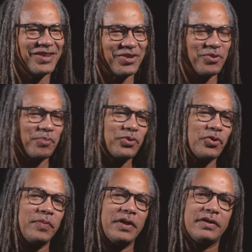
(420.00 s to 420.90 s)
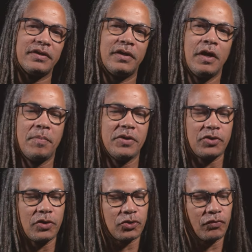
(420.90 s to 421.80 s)
je suis plutôt militant. Mais
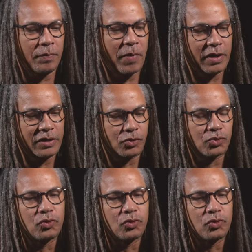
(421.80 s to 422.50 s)
je veux parler surtout